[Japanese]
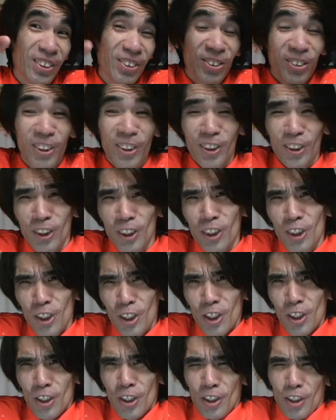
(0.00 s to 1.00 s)
というわけでね、
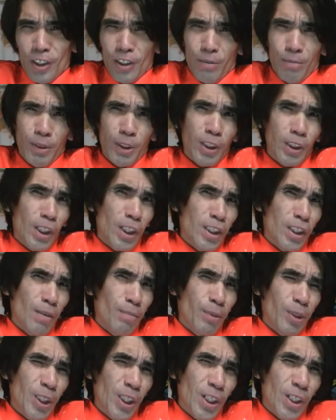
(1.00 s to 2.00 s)
また来年
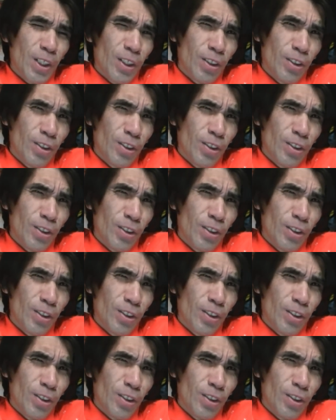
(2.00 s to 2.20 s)
もね、